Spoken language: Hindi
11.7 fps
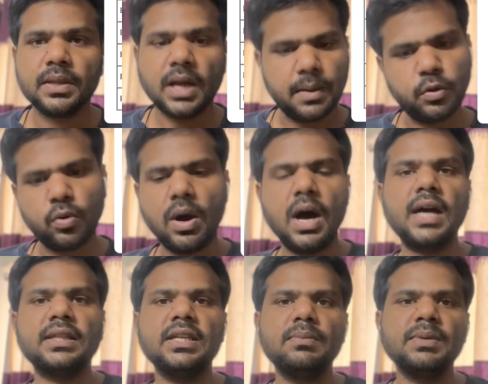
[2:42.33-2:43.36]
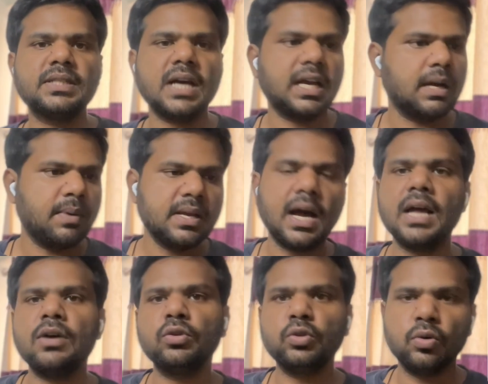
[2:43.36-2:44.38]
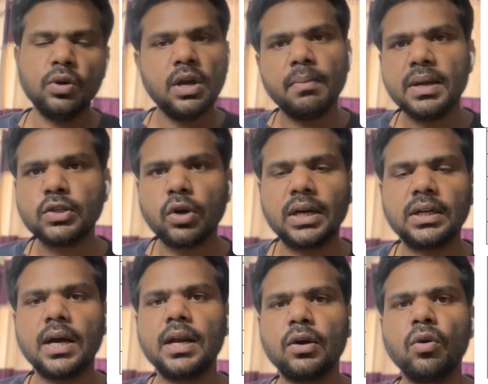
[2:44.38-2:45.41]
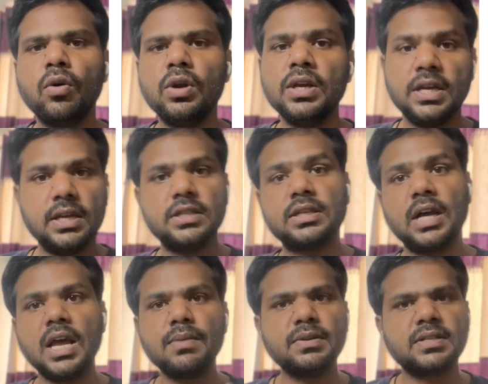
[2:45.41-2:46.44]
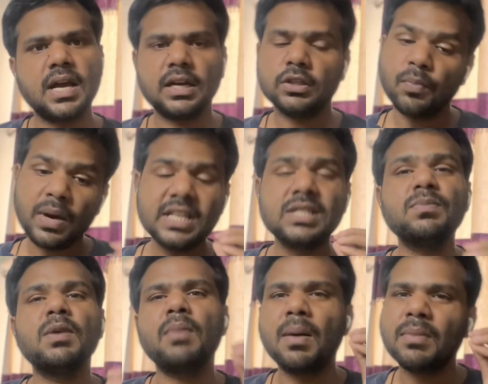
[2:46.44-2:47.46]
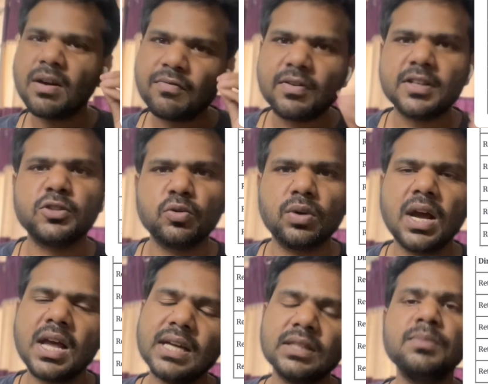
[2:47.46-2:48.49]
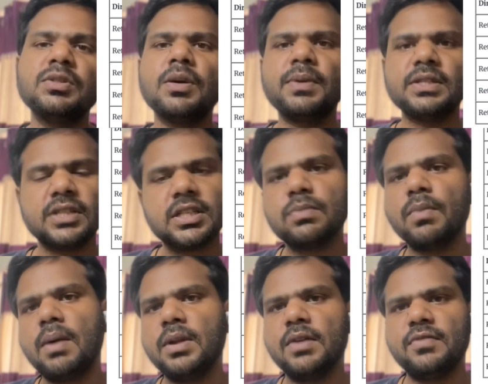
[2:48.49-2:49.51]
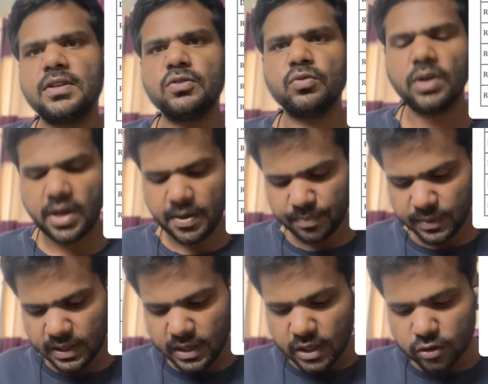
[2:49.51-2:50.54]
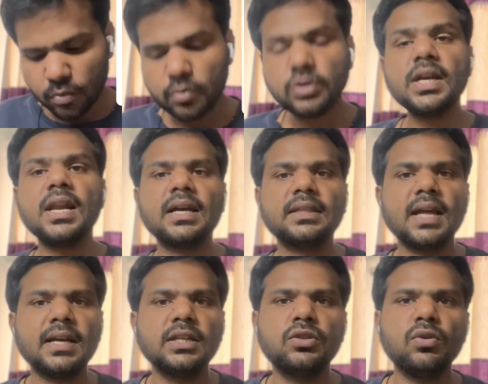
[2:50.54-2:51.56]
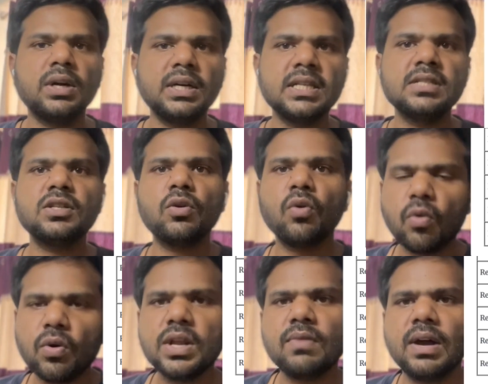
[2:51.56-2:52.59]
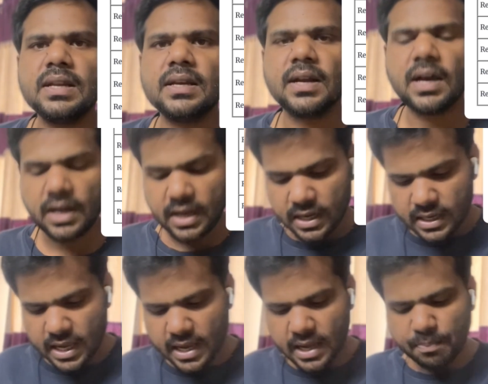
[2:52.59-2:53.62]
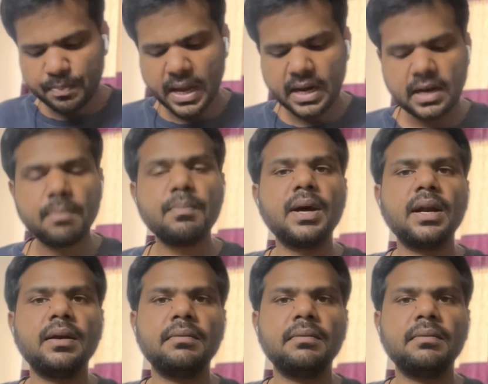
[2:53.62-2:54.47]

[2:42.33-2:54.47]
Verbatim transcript: अब देखो हार्दिक भी चाहेगा भाई आया हो तो भाई जो अट्ठारह करोड़ ले स्काई भी चाहेगा तो भाई इसमें मामला फंस चुका है एकदम जबरदस्त मामला फंस चुका है तो मुझे लगता है कि जो रिटेंशन होने वाली है ना ये पहले नंबर